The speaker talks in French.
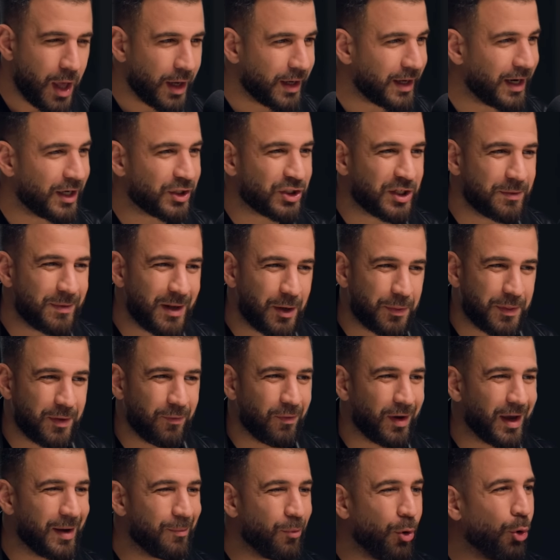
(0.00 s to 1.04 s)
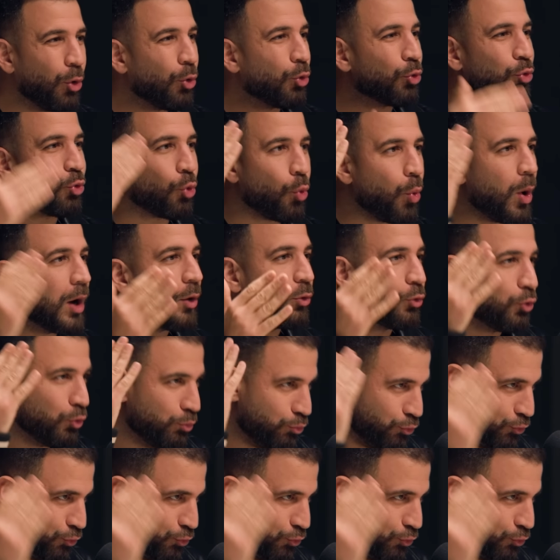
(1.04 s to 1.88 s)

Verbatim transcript: Kalash Criminel, c'est vraiment droit au